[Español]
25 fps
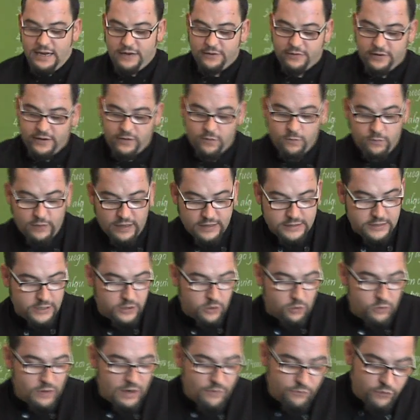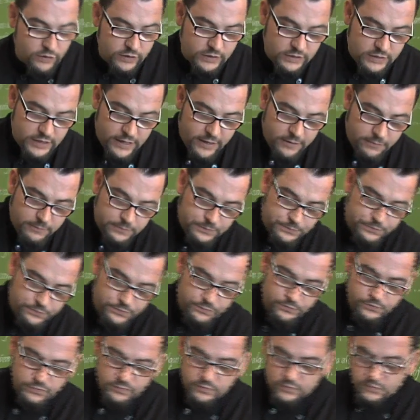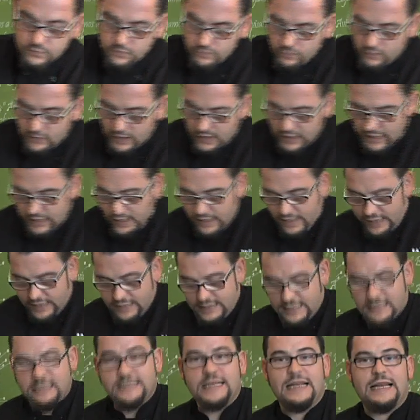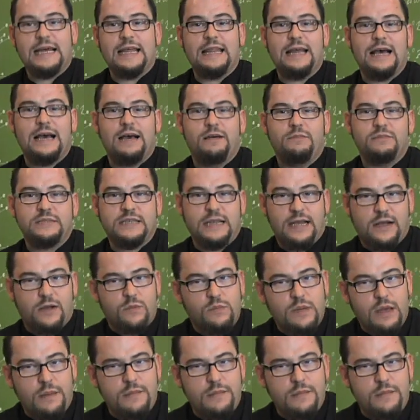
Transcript: mirad, en un platico, una fuente, esta ensalada se la